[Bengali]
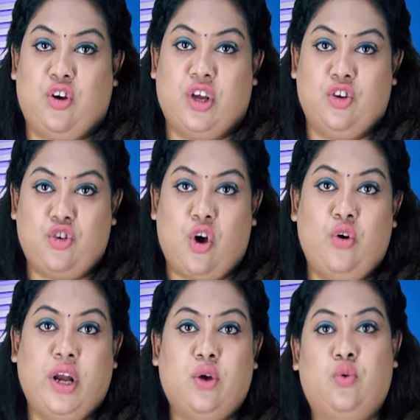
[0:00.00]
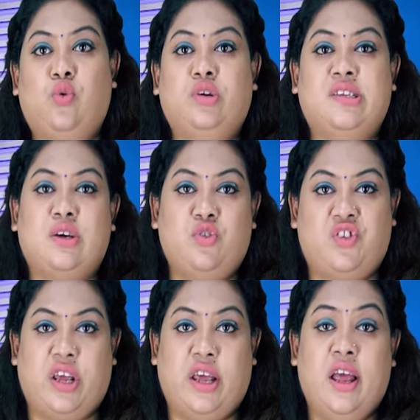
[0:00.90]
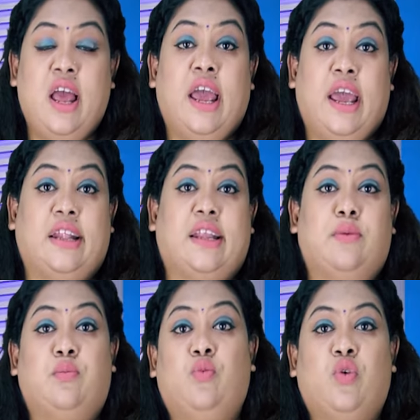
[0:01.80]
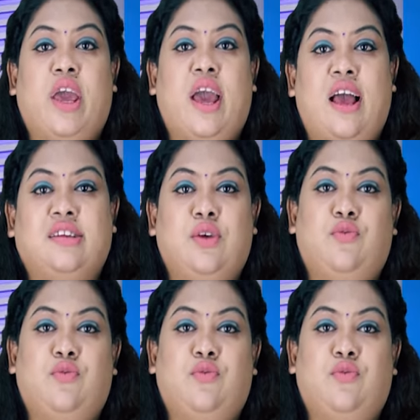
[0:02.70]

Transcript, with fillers: সঙ্গে শহরে ঘুরছেও সে এতে মুখে হাসি